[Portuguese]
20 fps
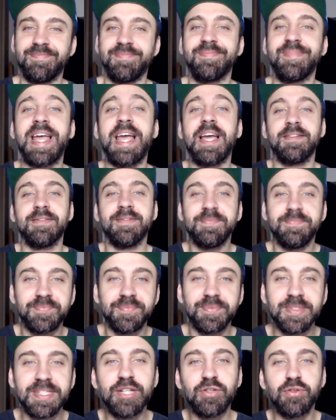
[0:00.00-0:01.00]
É,
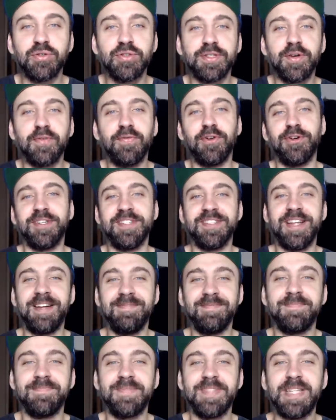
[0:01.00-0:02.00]
nem tudo são flores, né?
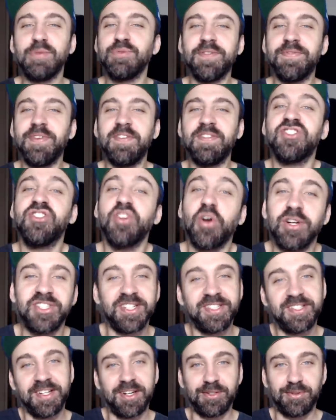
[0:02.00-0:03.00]
Não se vive só de
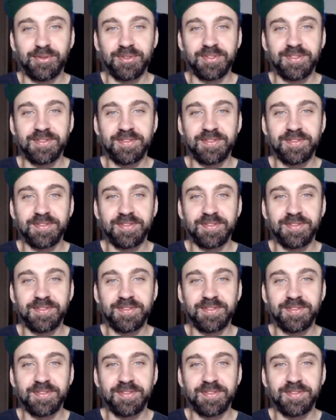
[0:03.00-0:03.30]
acertos.